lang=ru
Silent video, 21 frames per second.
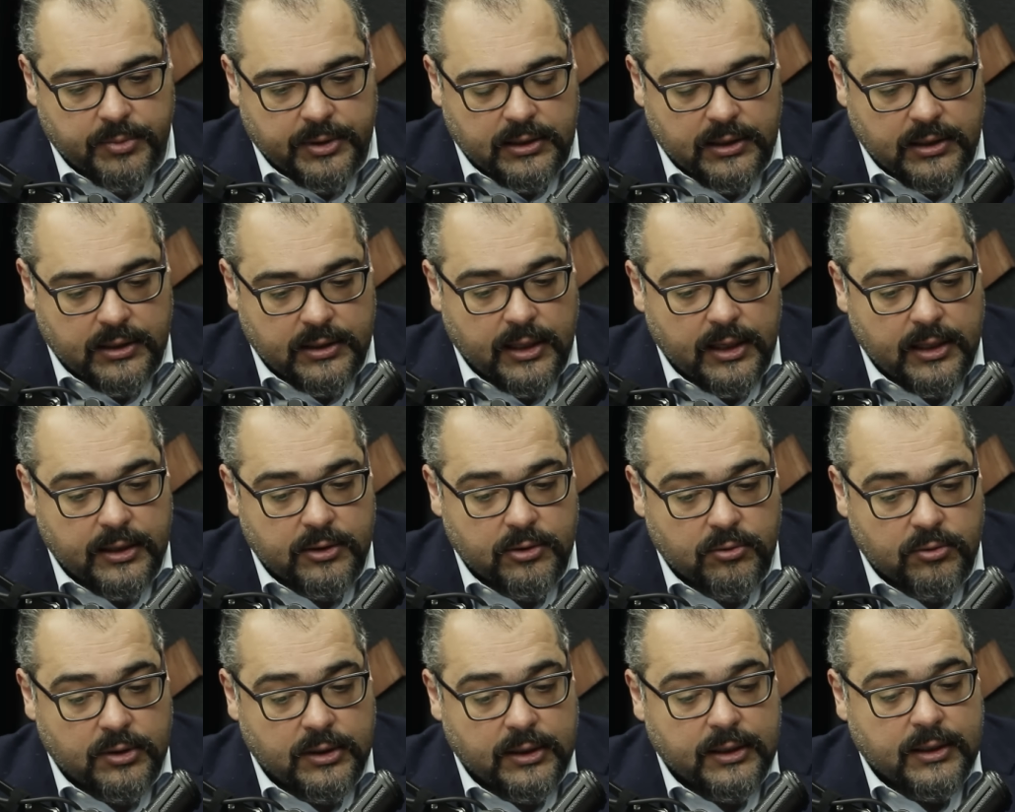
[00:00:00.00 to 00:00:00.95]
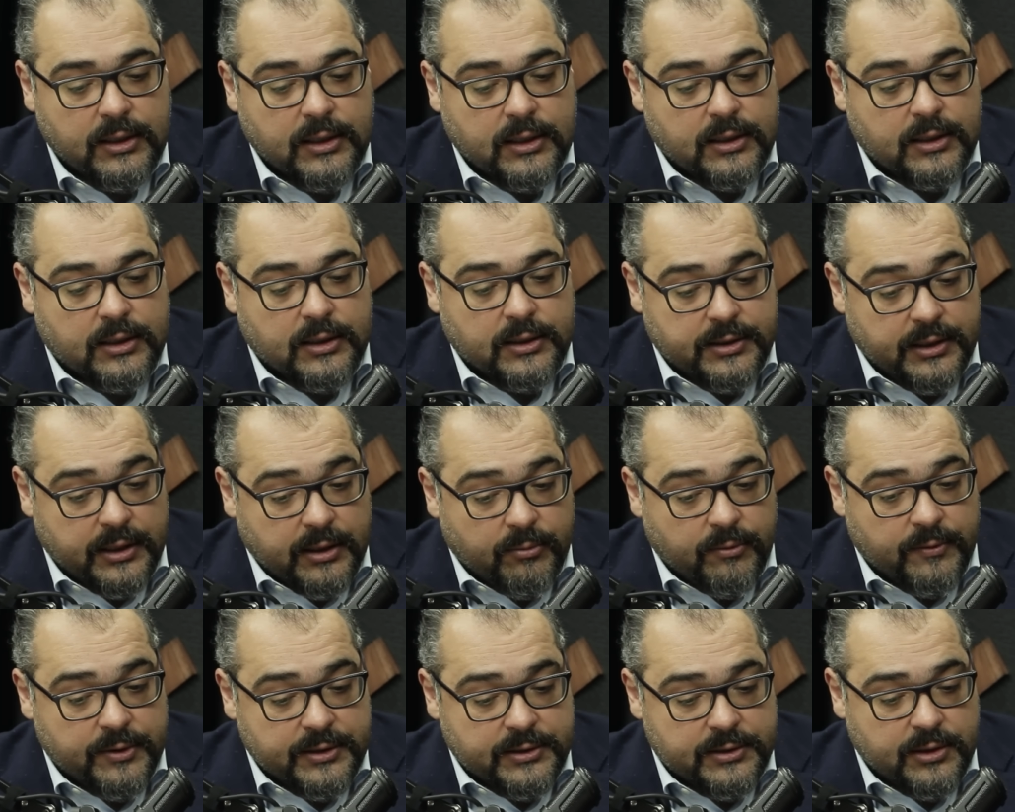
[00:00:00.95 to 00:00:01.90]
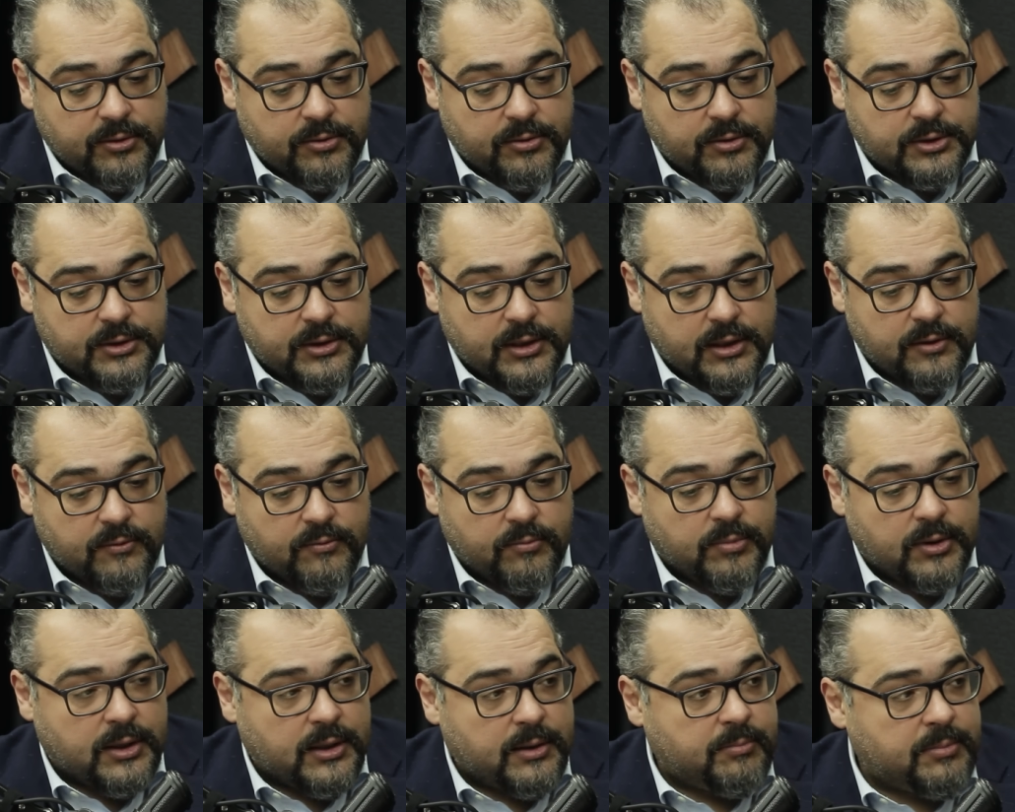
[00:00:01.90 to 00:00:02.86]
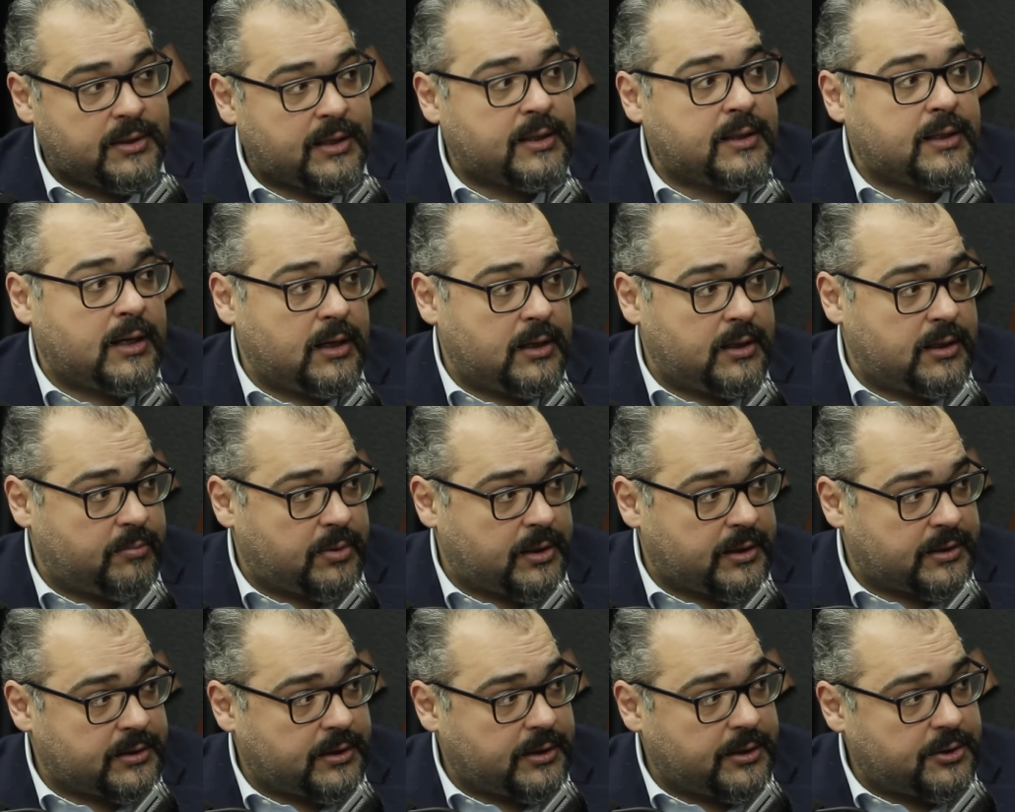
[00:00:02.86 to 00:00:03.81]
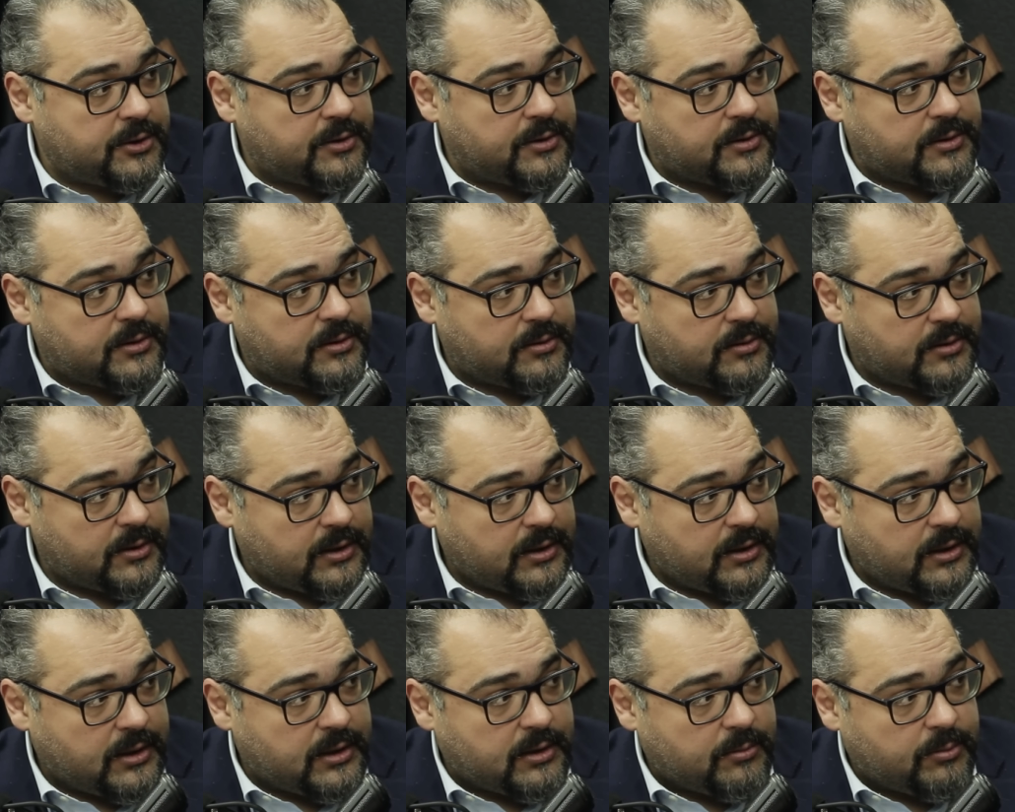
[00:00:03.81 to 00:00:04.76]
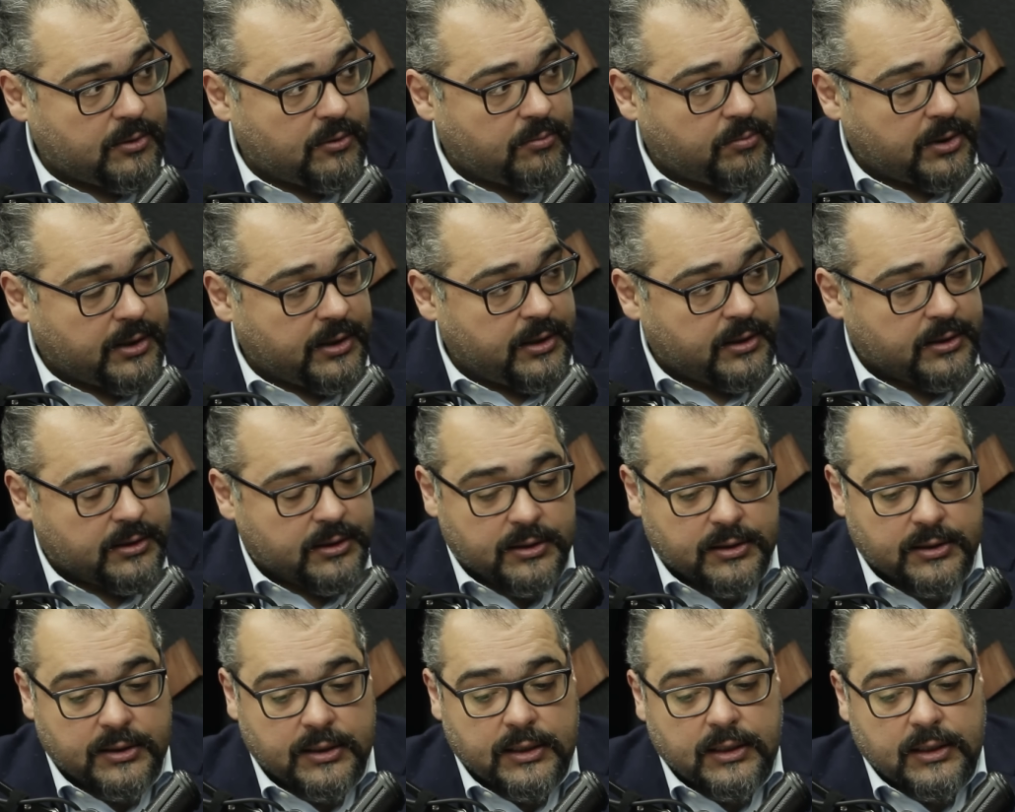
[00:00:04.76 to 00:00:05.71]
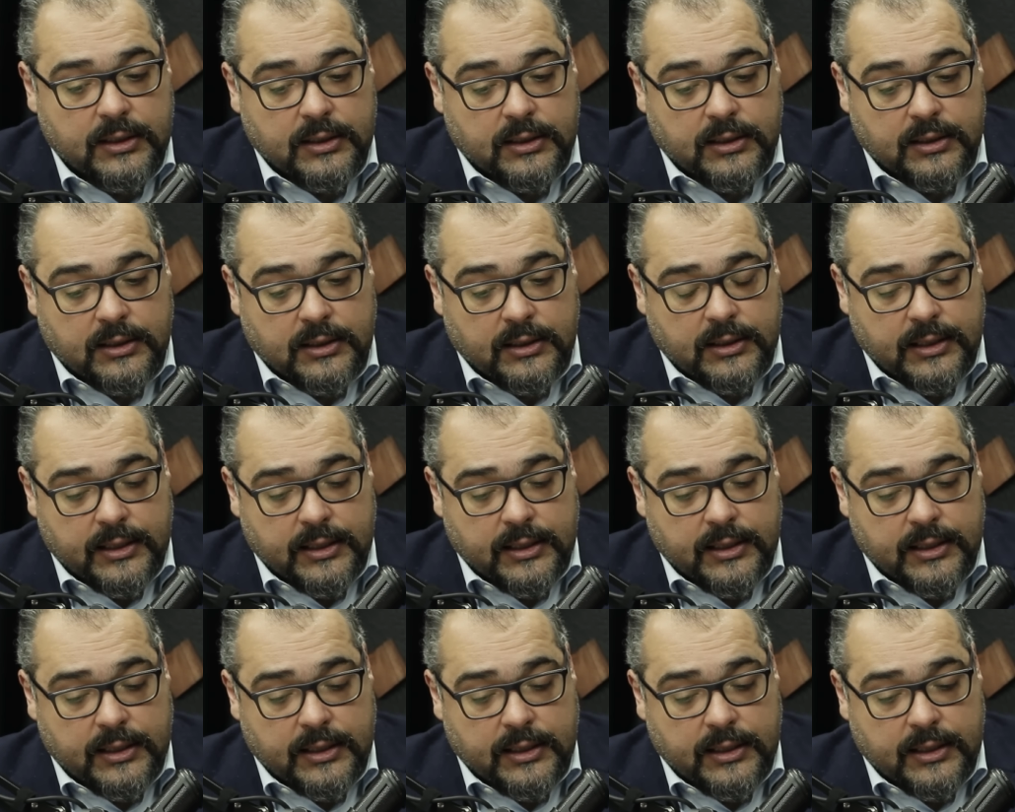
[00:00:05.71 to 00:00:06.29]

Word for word: его предлагали, но требование Соединенных Штатов была тотальная прозрачность атомного проекта а,